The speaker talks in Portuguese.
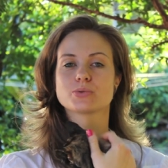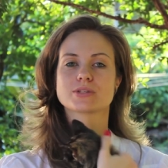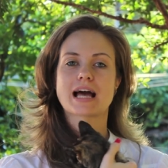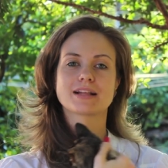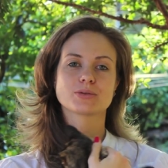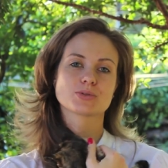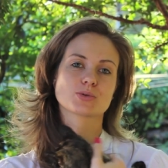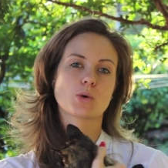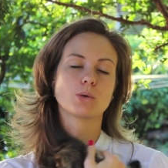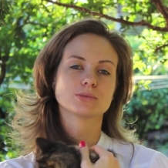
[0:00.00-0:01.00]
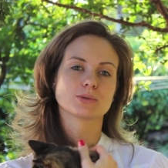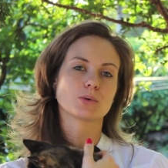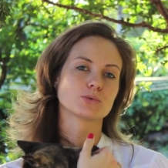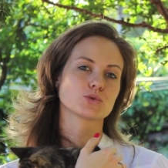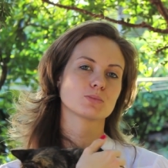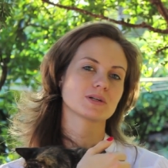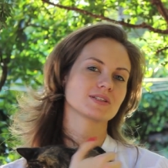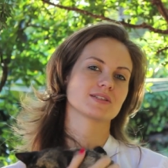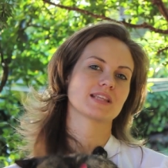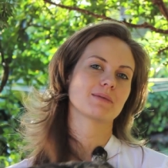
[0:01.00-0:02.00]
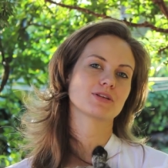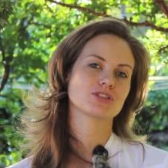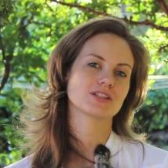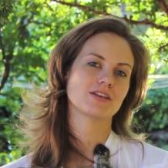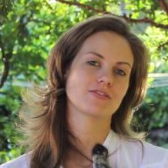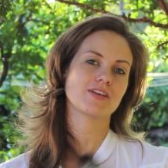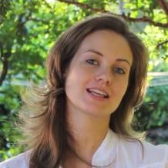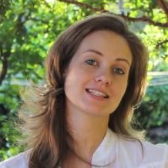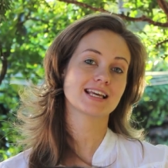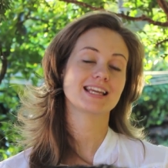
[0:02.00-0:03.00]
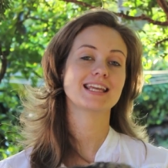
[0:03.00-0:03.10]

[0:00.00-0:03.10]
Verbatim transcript: os gatos contam com um super sistema de defesa